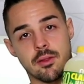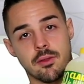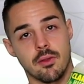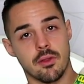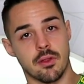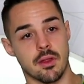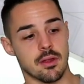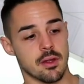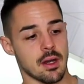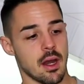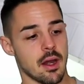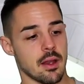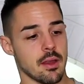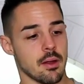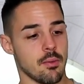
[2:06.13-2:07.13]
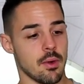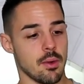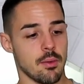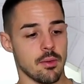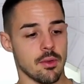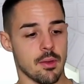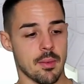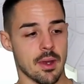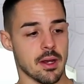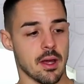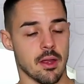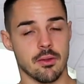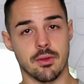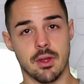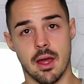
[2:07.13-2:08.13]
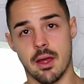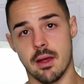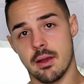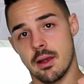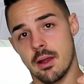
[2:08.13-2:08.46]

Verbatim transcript: Entonces, clara de huevo de Mercadona,